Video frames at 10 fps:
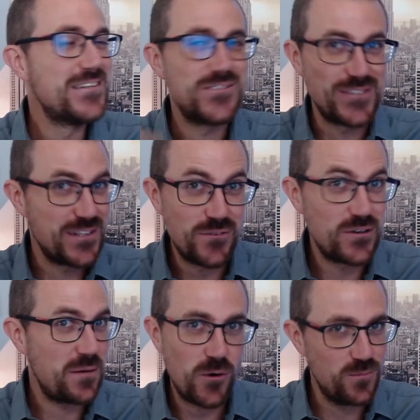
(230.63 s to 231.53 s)
Tutti noi
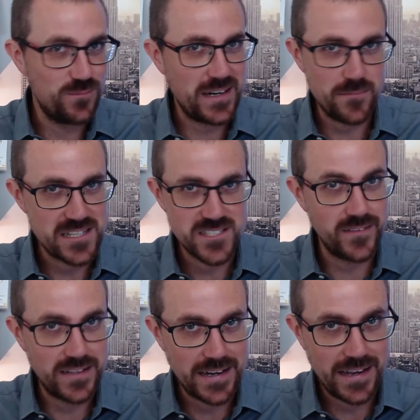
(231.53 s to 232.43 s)
vogliamo comprare basso e
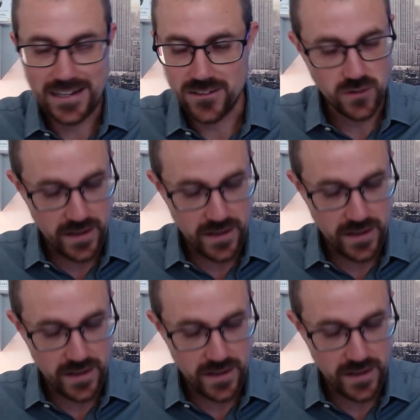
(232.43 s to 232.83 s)
vendere alto.